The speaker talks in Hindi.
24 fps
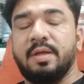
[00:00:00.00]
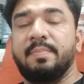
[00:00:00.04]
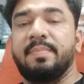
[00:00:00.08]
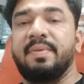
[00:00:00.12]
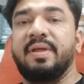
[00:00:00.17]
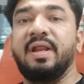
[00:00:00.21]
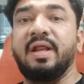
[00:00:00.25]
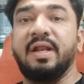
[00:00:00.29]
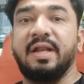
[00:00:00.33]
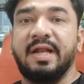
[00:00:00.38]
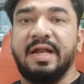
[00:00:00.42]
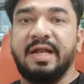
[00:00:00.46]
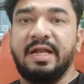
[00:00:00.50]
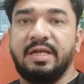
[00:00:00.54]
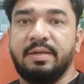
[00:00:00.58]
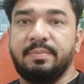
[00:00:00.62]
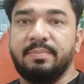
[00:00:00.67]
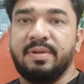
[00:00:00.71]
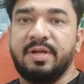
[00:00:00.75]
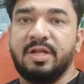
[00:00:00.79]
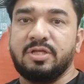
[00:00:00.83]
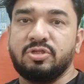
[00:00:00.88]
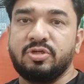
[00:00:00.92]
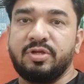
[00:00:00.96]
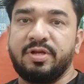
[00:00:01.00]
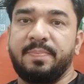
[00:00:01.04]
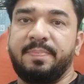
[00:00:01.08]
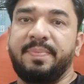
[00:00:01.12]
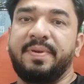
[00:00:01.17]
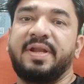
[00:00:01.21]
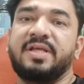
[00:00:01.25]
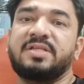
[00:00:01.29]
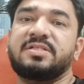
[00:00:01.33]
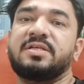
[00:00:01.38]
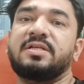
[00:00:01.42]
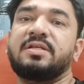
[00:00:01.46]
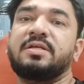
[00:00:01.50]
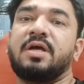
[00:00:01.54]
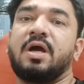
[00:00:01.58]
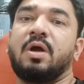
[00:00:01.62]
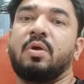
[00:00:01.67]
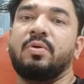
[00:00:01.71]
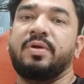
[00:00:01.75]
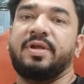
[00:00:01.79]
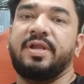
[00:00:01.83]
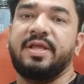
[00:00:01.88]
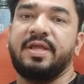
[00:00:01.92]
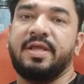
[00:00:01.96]
मेरे रेट मेरा जो रिपीटेशन
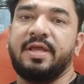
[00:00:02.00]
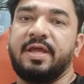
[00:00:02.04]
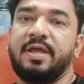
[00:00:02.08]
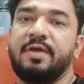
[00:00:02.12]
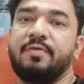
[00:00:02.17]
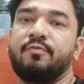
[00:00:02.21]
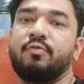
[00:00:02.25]
काउंटिंग है